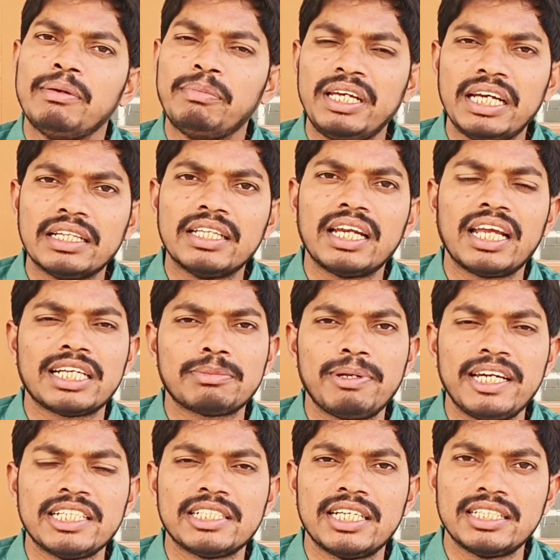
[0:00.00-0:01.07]
మీ అందరికి
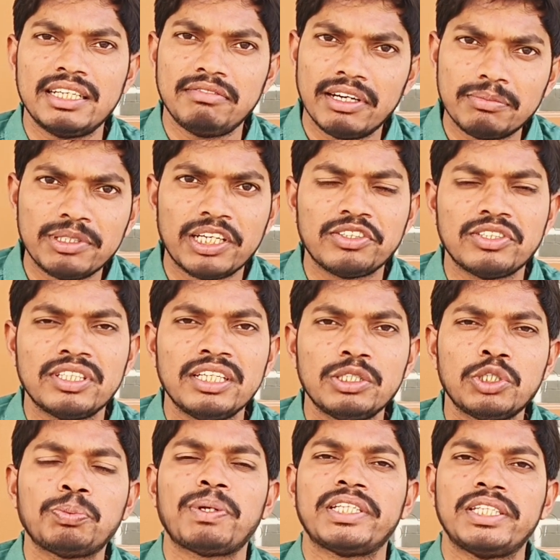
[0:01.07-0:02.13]
ఎక్స్ప్లెనేషన్ అయితే ఇవ్వడం జరుగుతుంది
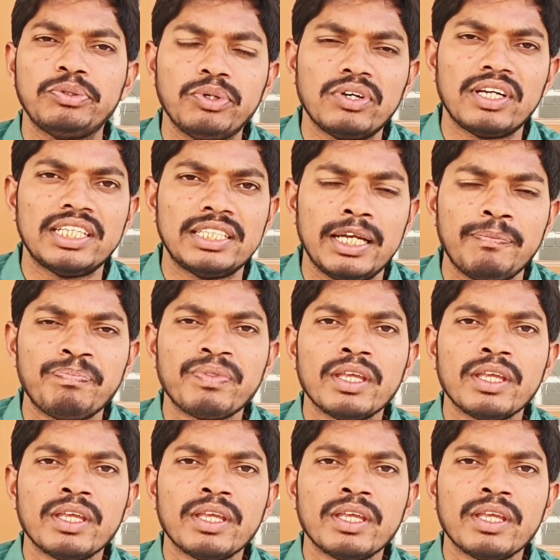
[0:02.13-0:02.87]
సో ప్రతి ఒక్కరైతే